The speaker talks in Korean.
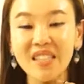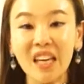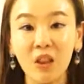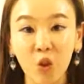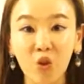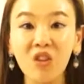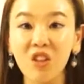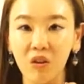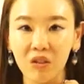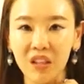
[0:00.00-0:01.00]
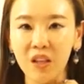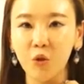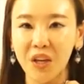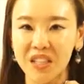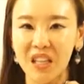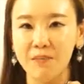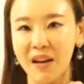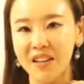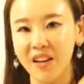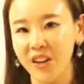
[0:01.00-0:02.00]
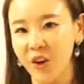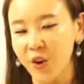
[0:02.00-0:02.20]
짰던 기억이 굉장히 많이 나네요.